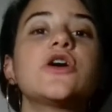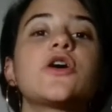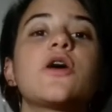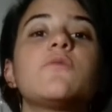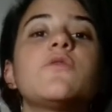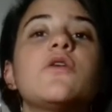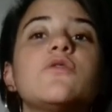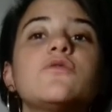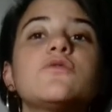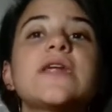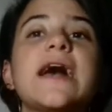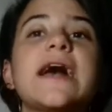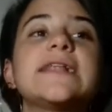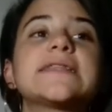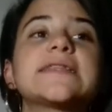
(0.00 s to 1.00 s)
como
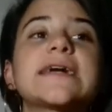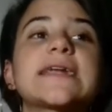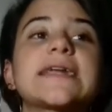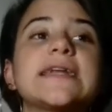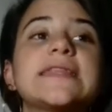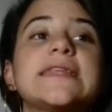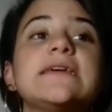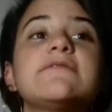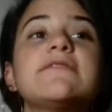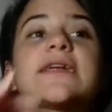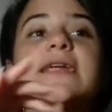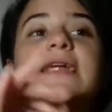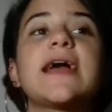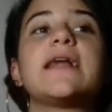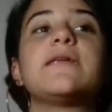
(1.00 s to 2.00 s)
una alternativa
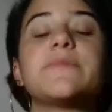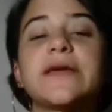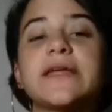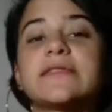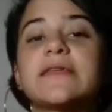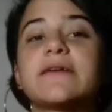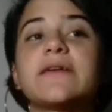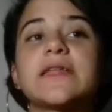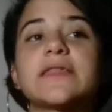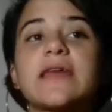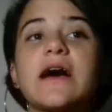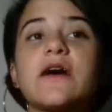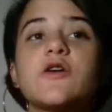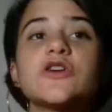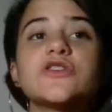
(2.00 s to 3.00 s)
realmente
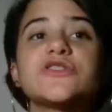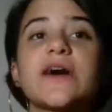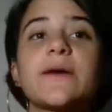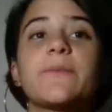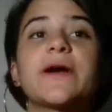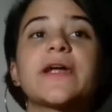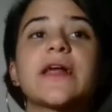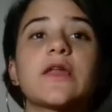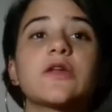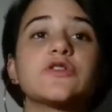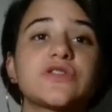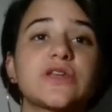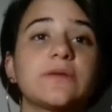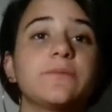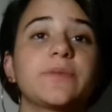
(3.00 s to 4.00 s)
ventajosa para
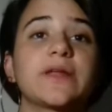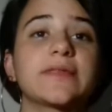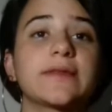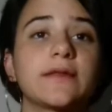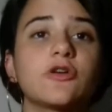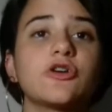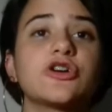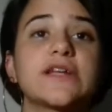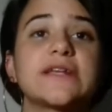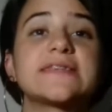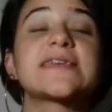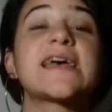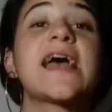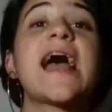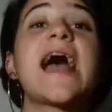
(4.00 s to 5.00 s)
los emprendedores